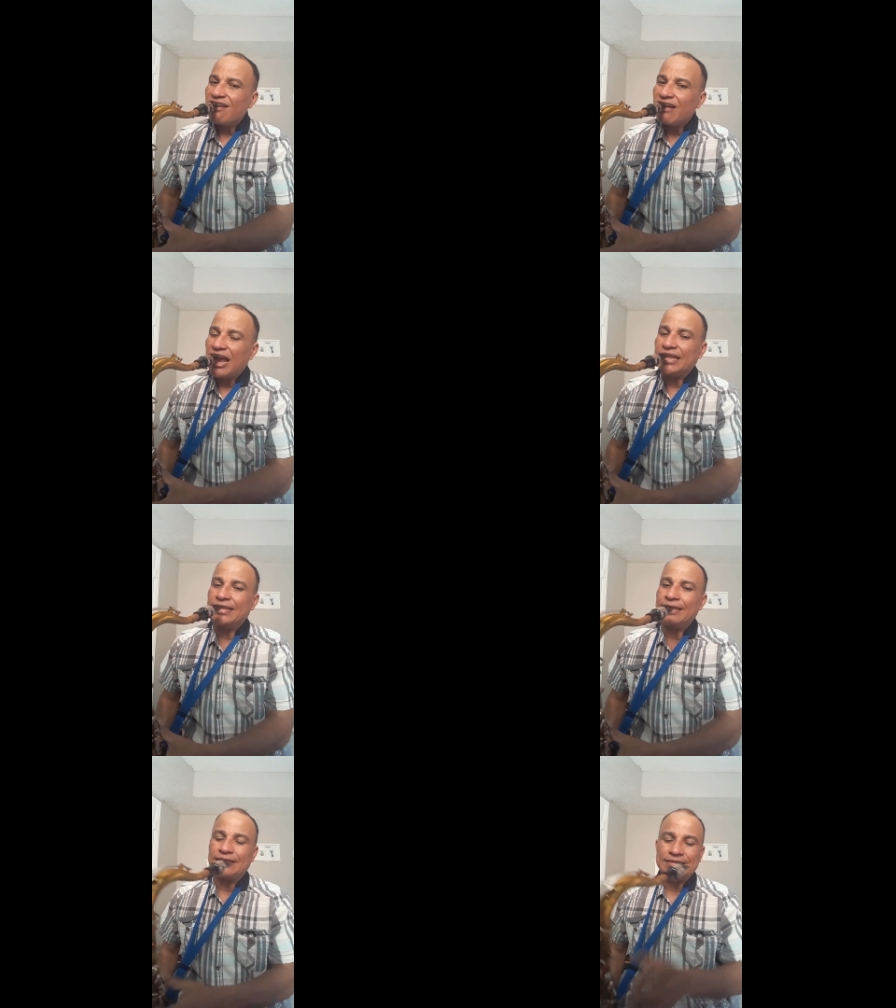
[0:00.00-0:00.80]
El
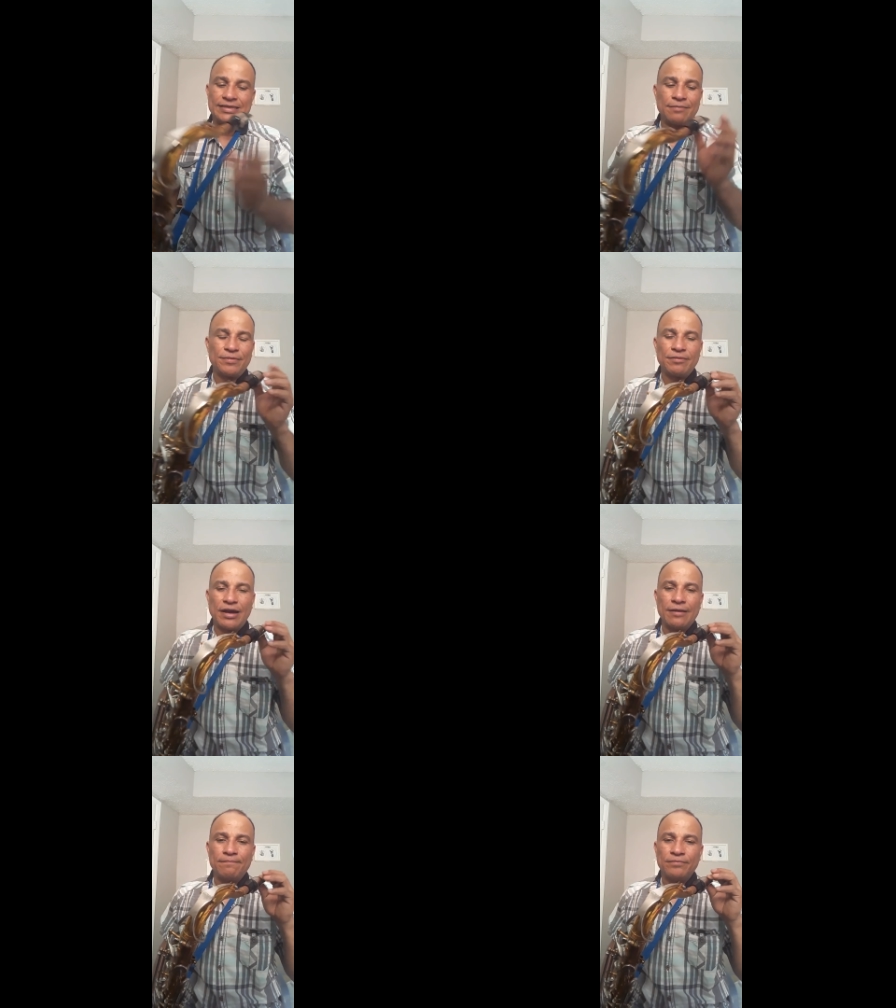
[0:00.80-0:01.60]
diente siempre
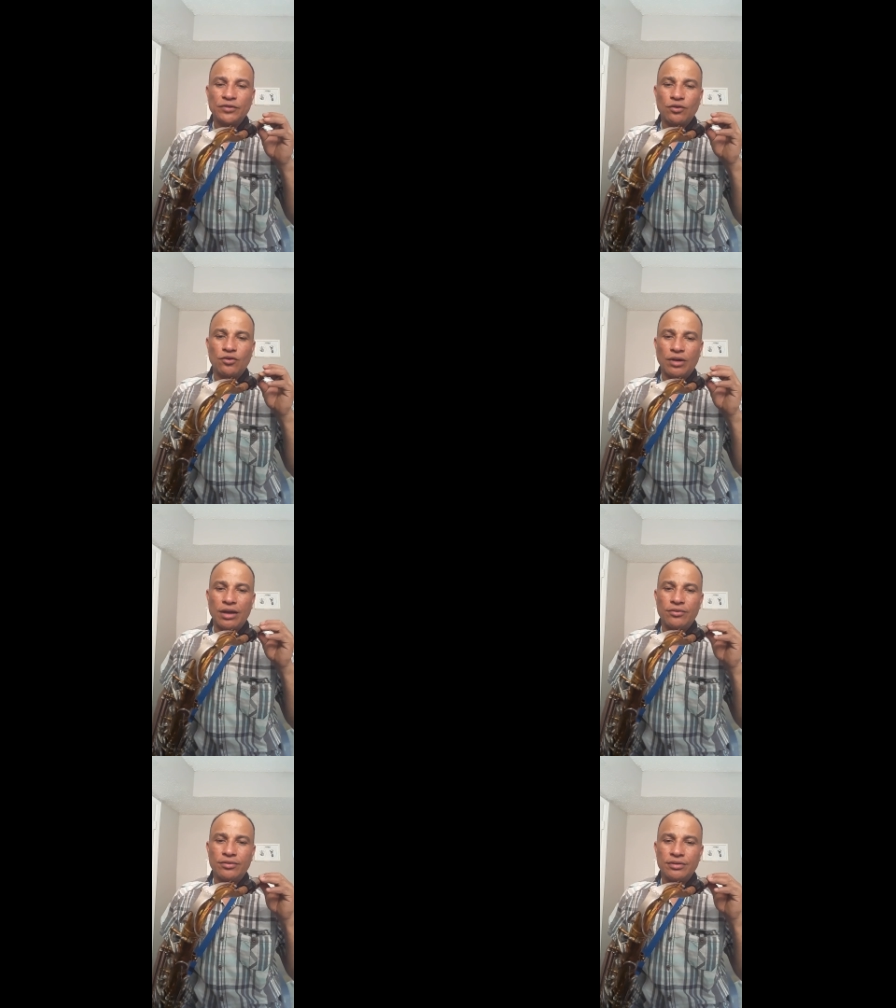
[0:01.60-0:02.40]
va
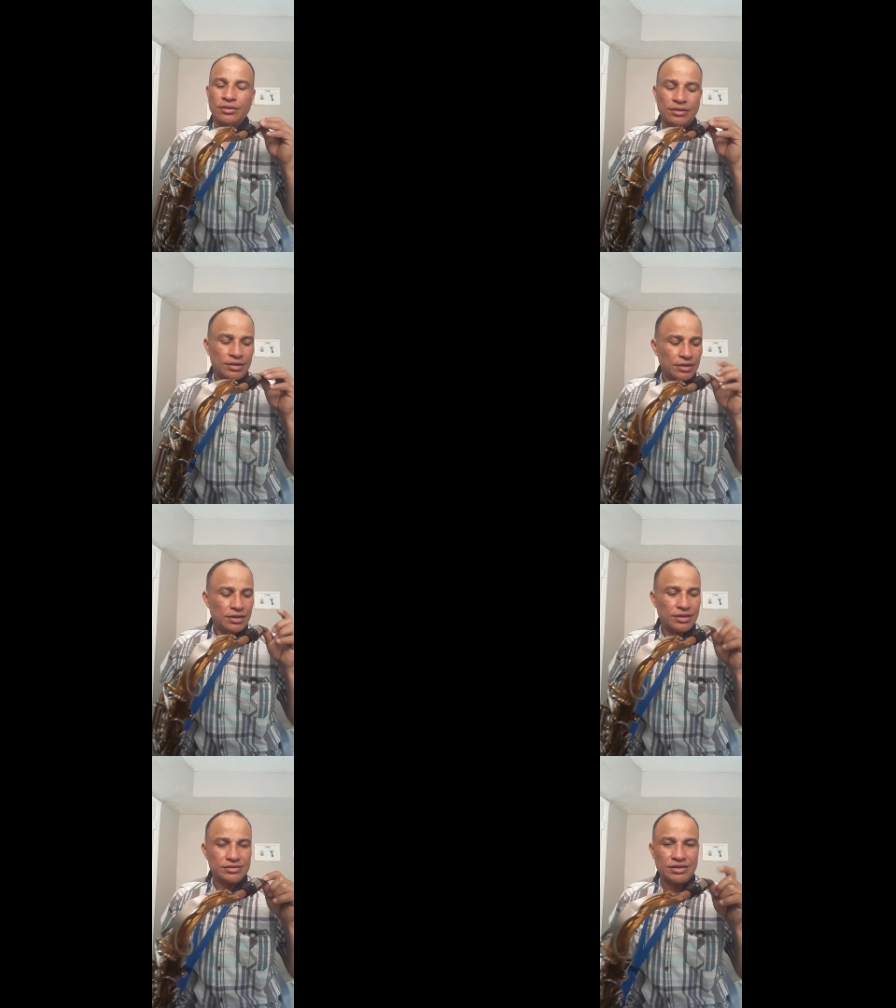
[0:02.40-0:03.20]
colocado
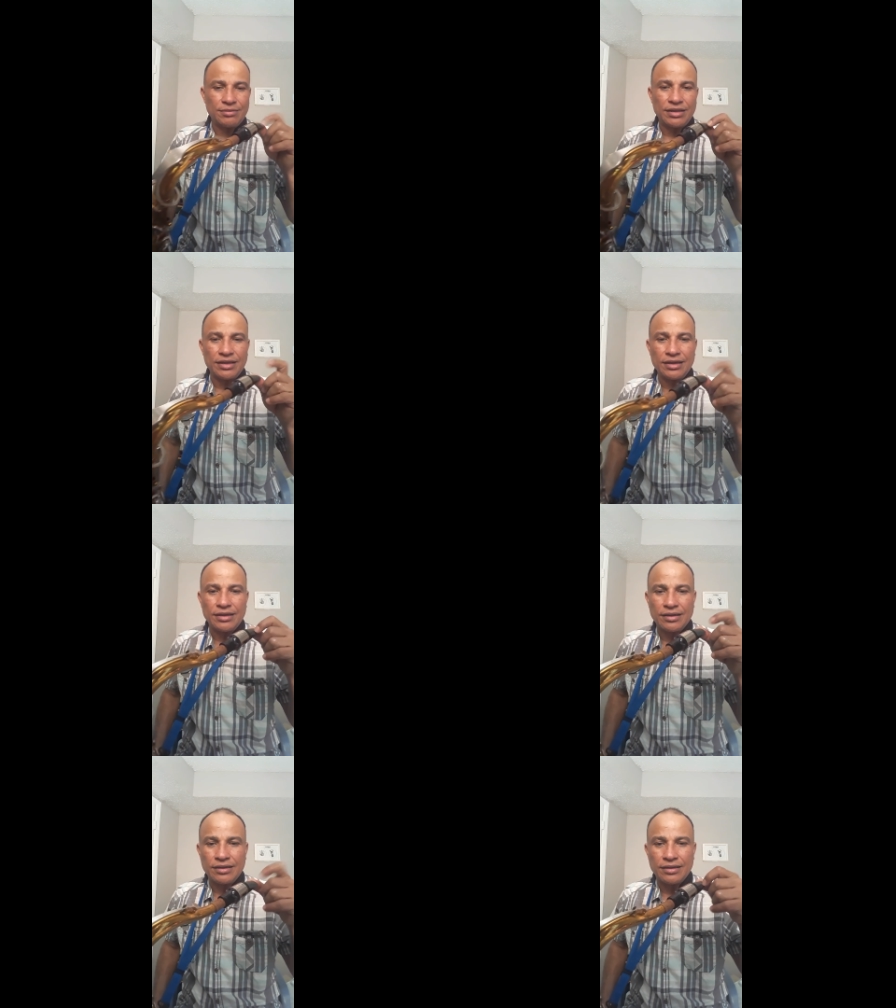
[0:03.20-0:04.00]
encima de
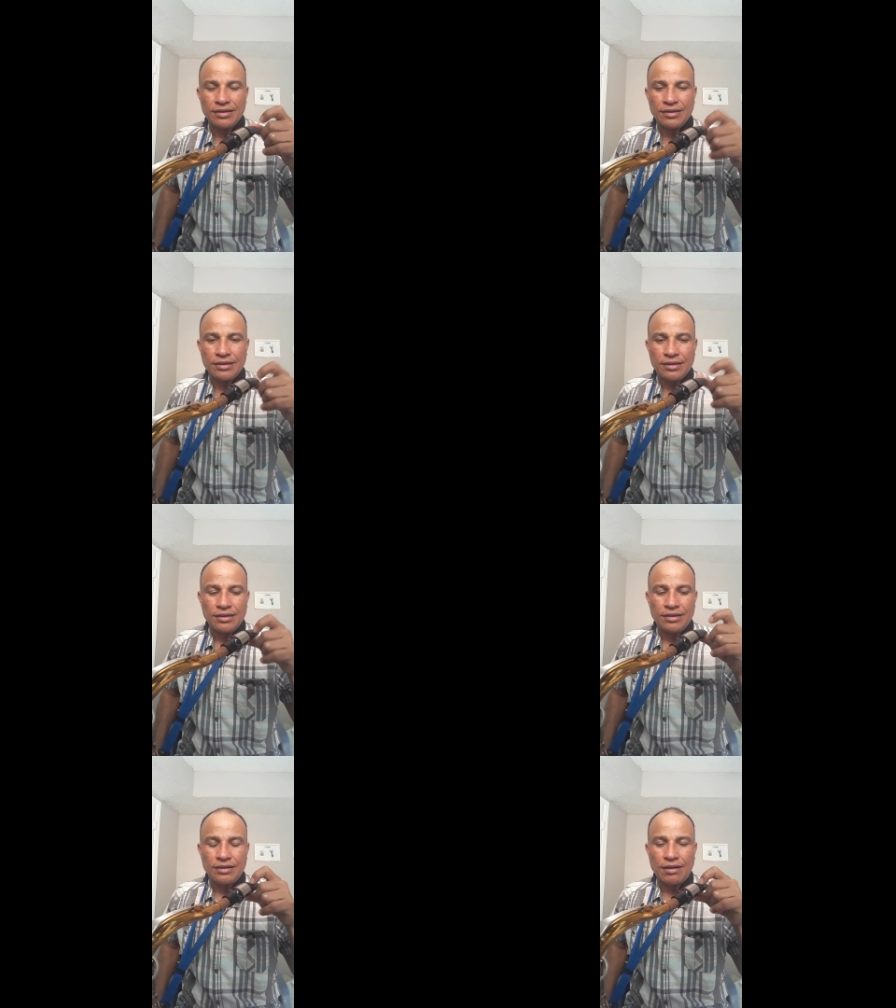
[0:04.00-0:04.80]

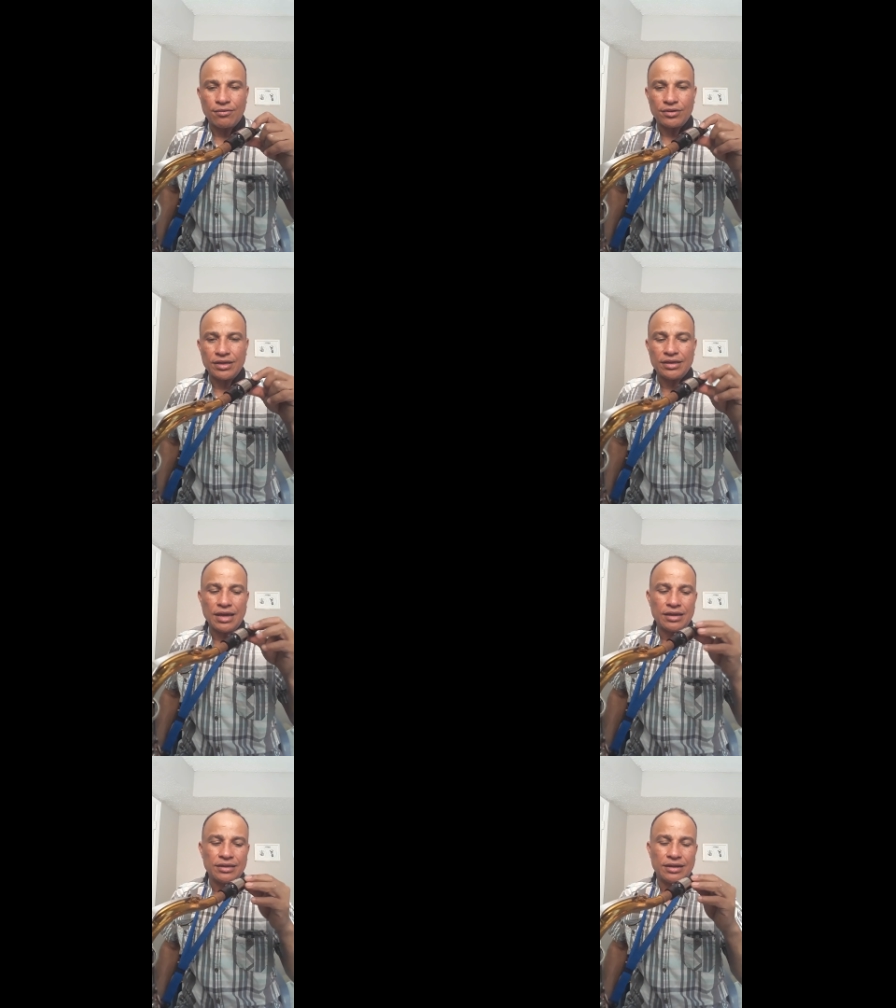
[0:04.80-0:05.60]
la
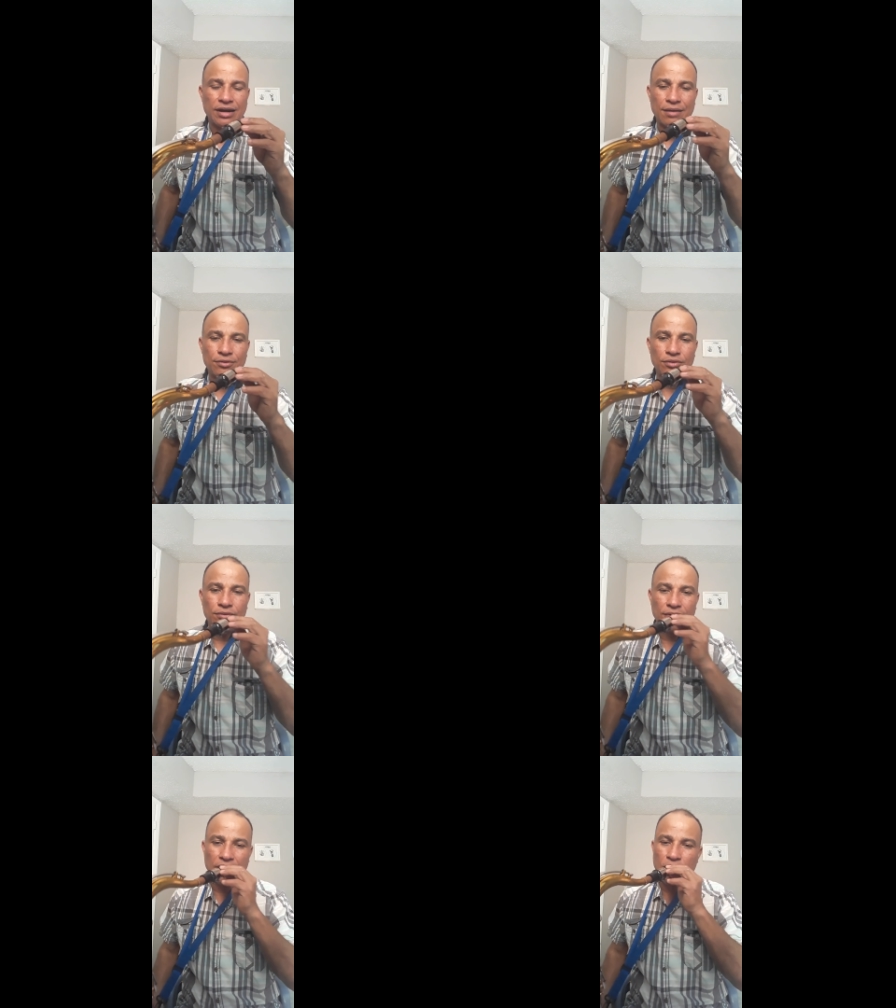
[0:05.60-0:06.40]
boquilla y el labio
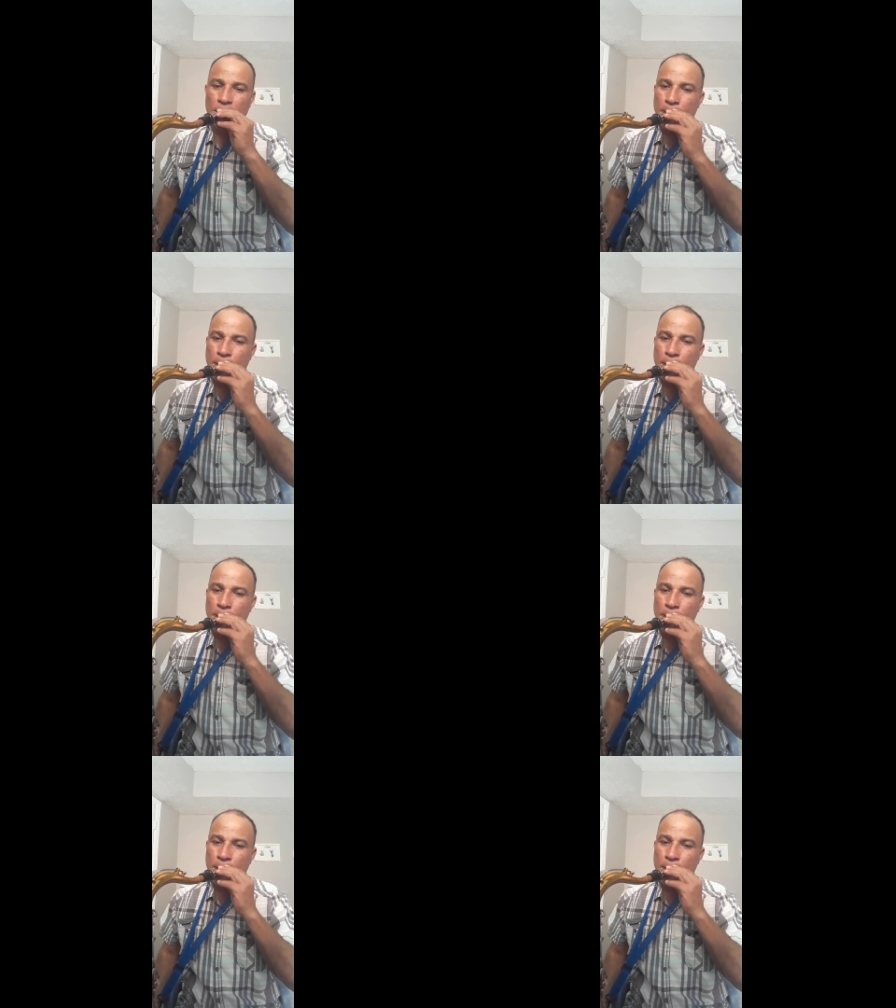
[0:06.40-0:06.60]
doblado.